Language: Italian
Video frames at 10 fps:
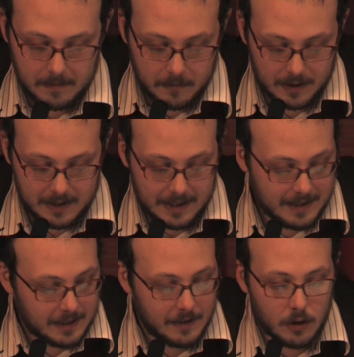Questa
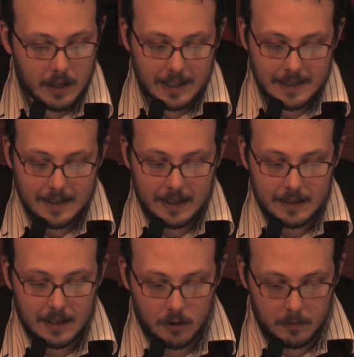iniziativa
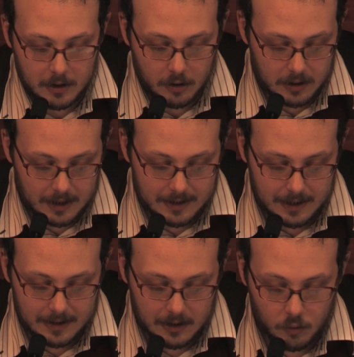organizzata al Comitato
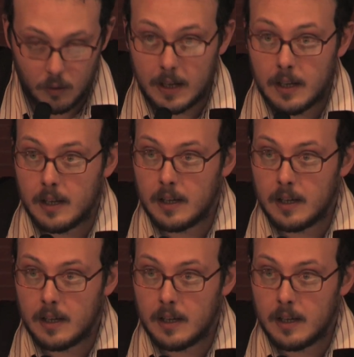332